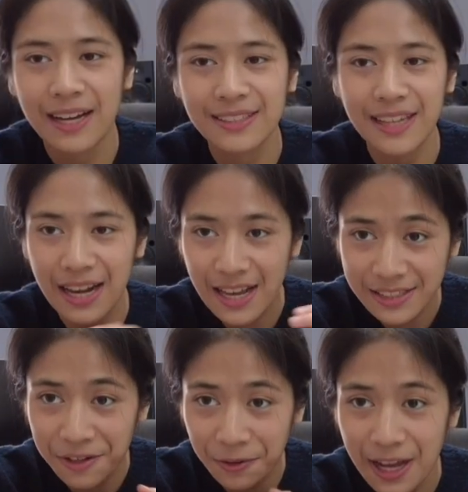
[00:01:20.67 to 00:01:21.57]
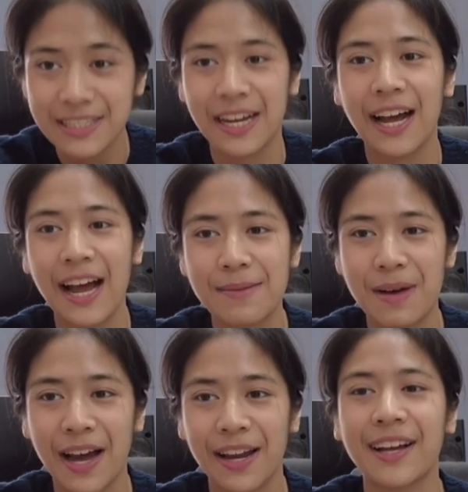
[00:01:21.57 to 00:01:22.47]
ซาร่าซาโลล่าจากค่าย
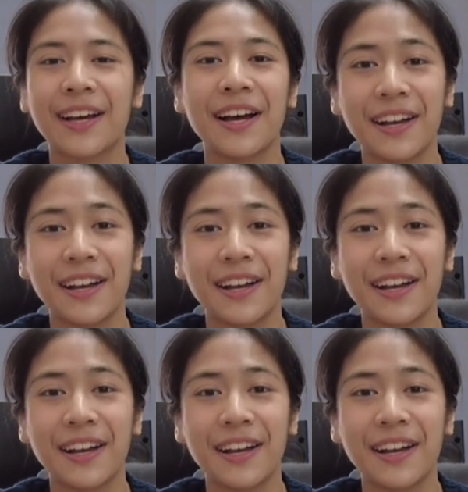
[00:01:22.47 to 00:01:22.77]
มานะคะ